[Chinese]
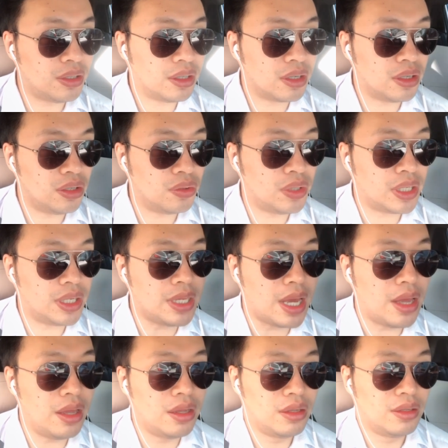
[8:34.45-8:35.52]
那个留了一个
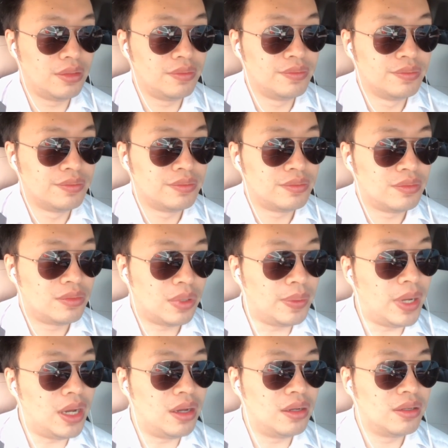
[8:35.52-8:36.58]
言，对
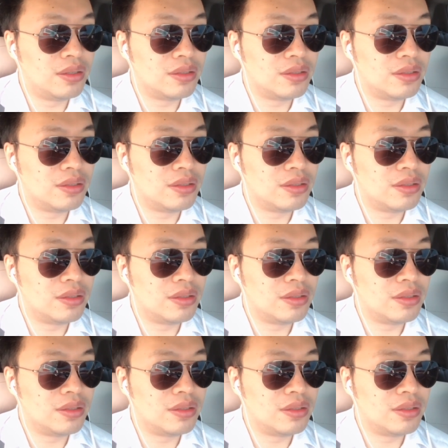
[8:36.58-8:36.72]
吧？